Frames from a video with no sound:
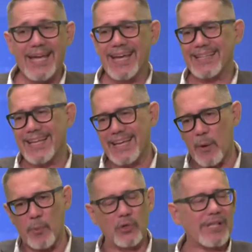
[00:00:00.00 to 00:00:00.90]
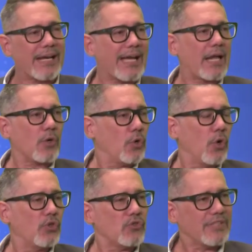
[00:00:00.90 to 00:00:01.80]
que tienes que explotar carros,
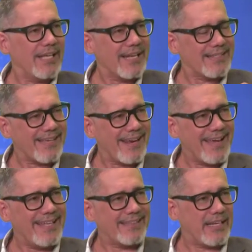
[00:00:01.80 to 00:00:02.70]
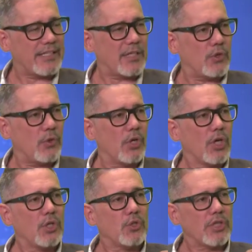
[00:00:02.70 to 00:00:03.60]
no, tienes que ser entretenido.
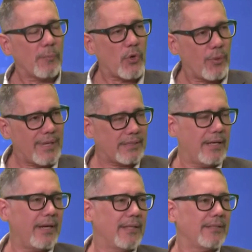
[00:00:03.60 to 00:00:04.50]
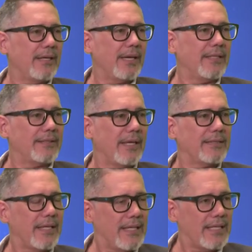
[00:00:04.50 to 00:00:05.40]
Yo te puedo mantener a ti
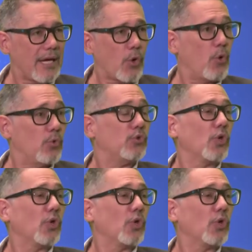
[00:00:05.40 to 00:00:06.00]
entretenida con un